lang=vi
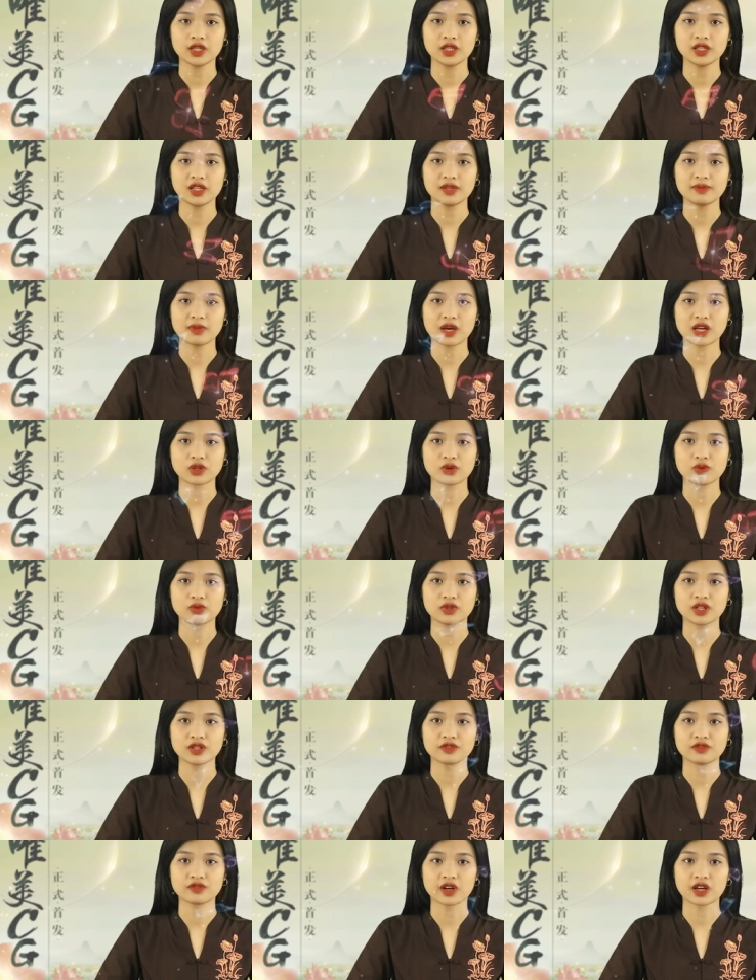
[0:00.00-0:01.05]
nên bạn cũng
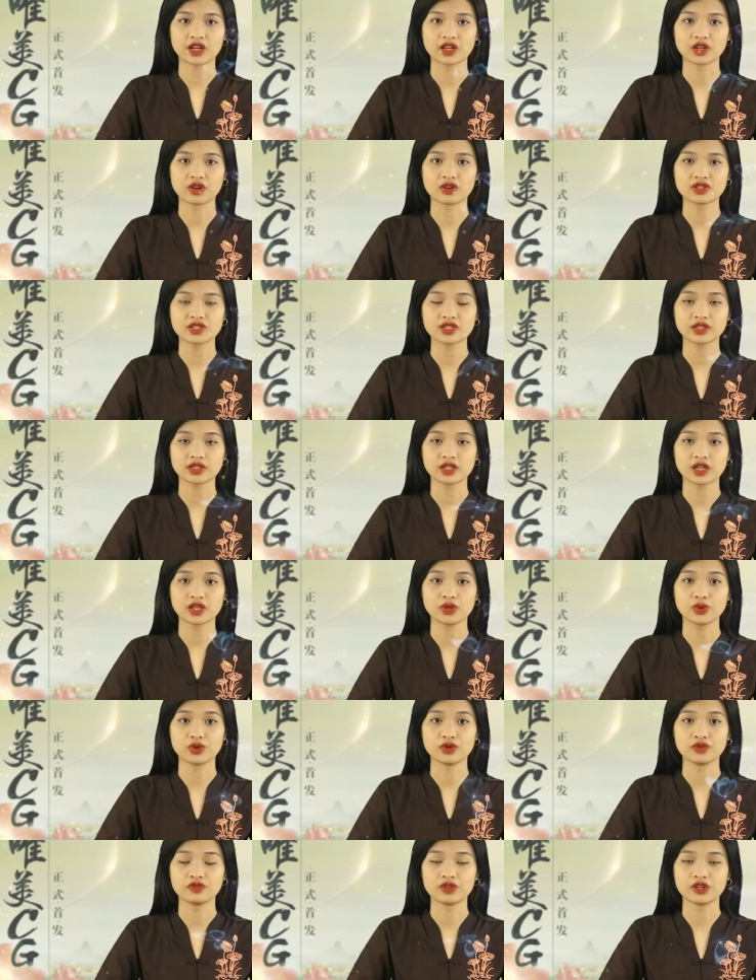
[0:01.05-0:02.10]
cần phải có sự thay
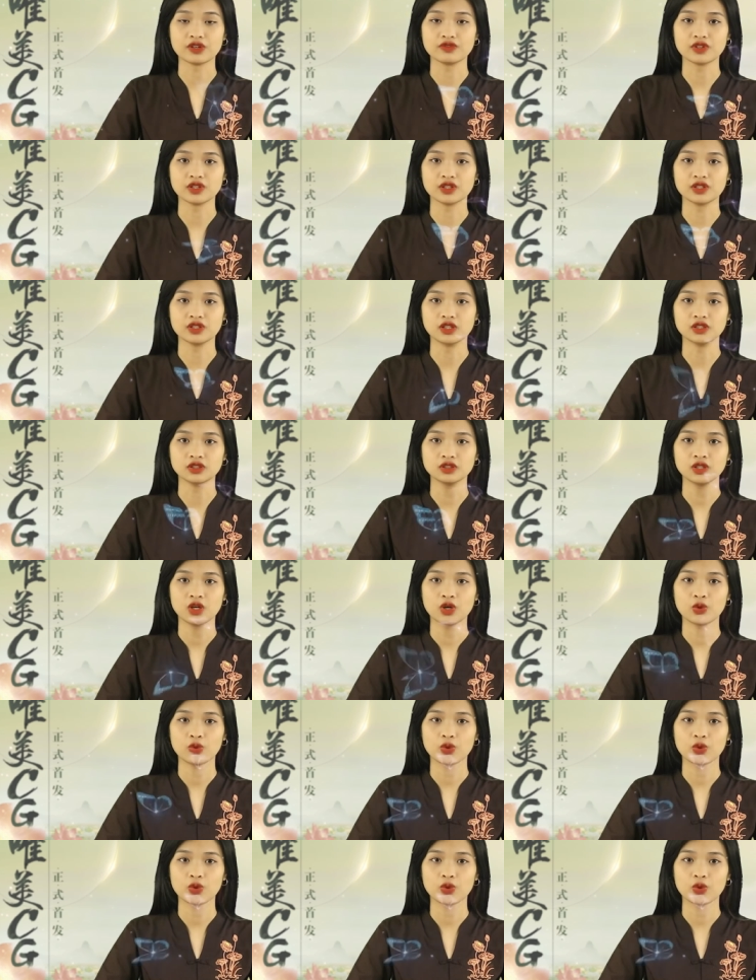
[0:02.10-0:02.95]
đổi về phương hướng